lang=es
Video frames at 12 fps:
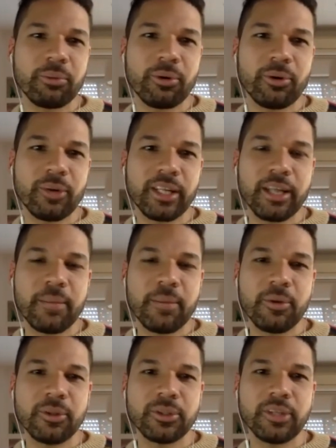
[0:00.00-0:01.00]
lo que
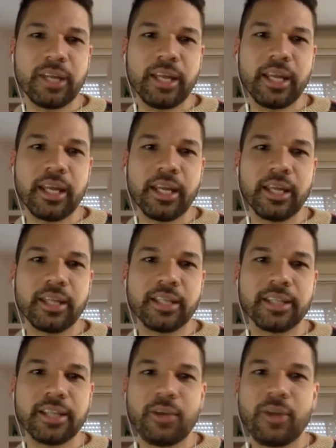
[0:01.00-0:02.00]
estamos eh,
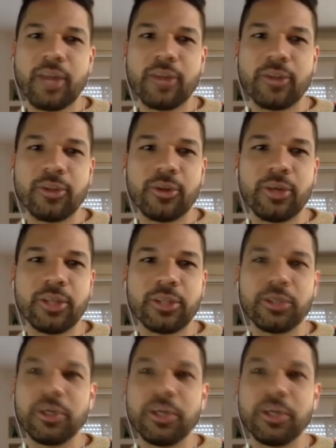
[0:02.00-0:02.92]
desarrollando en todo eso